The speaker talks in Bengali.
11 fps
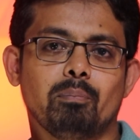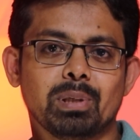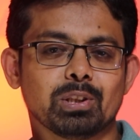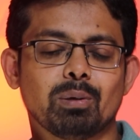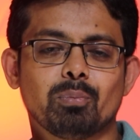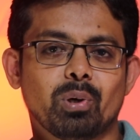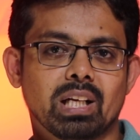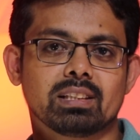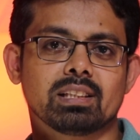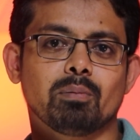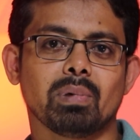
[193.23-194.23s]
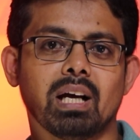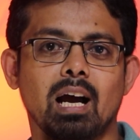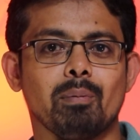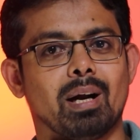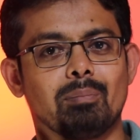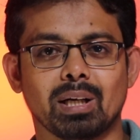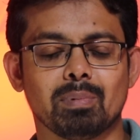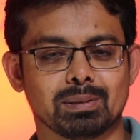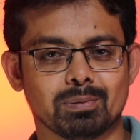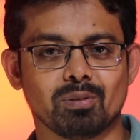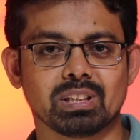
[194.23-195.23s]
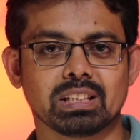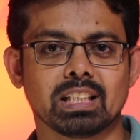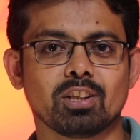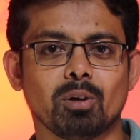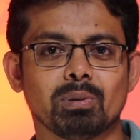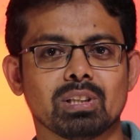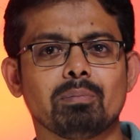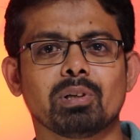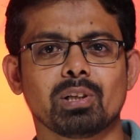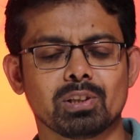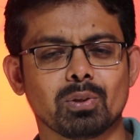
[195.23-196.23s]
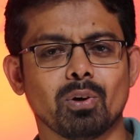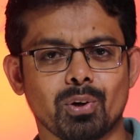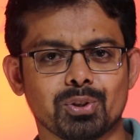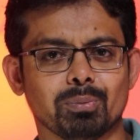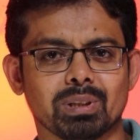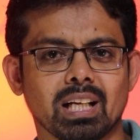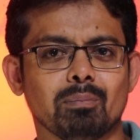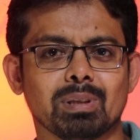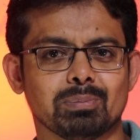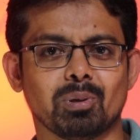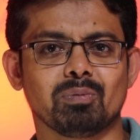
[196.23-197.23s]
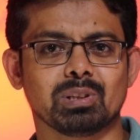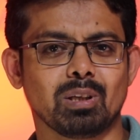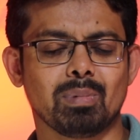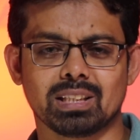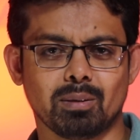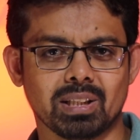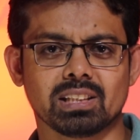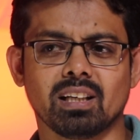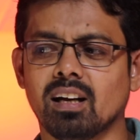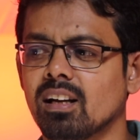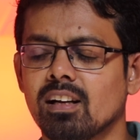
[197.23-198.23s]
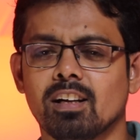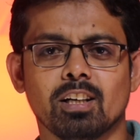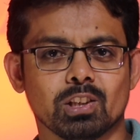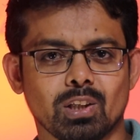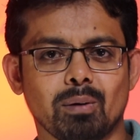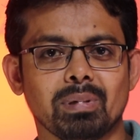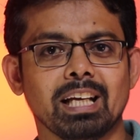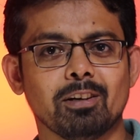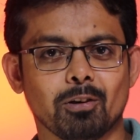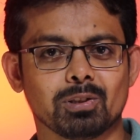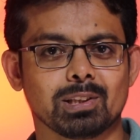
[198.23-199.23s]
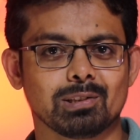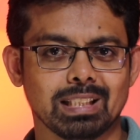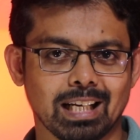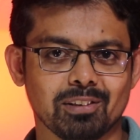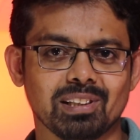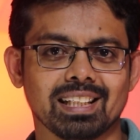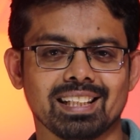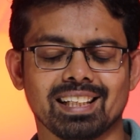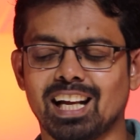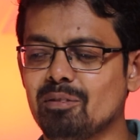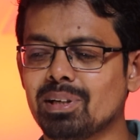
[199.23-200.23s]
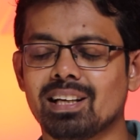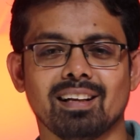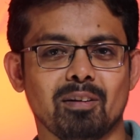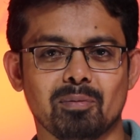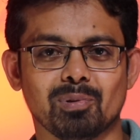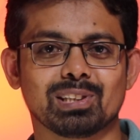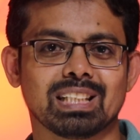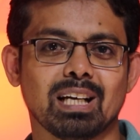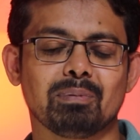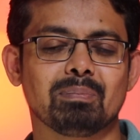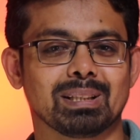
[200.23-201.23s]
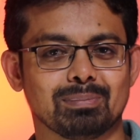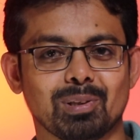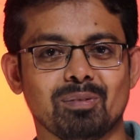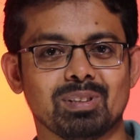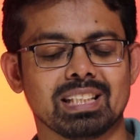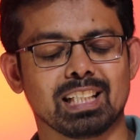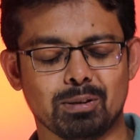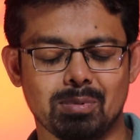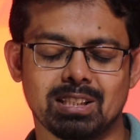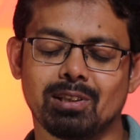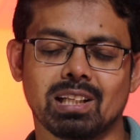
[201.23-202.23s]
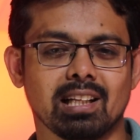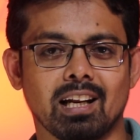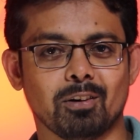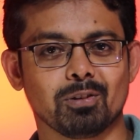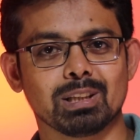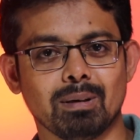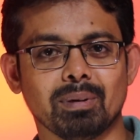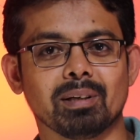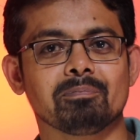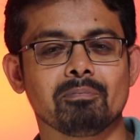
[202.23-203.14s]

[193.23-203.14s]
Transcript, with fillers: পিছনে পড়ে যাচ্ছেন বা আবার আপনাকে পাসপোর্ট অফিসে যেতে হবে সো আপনার তো কিছু খরচ হবে তাই না পাসপোর্ট অফিস তার বাসার পাশে না সো আপনি এই খরচটা যদি এখনই দিয়ে দেন আই মিন আমি বলছি আপনি পাসপোর্ট অফিসে আশেপাশে অনেক দালাল খুঁজে পাবেন